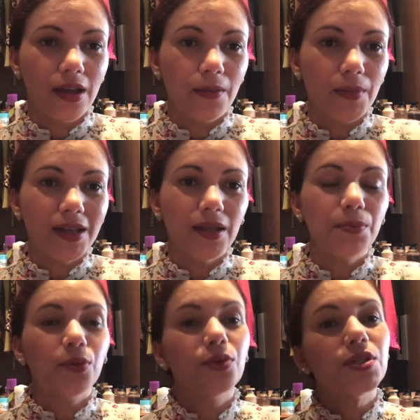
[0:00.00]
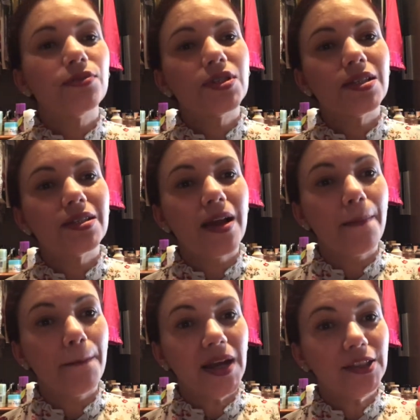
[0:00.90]
mas depois você se
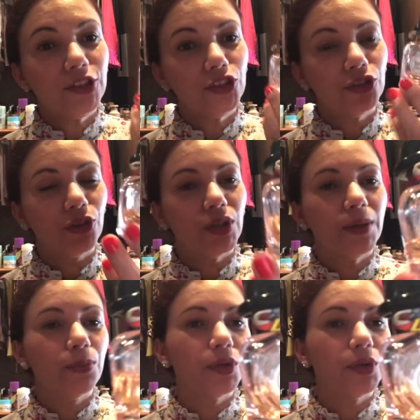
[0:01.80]
apaixona por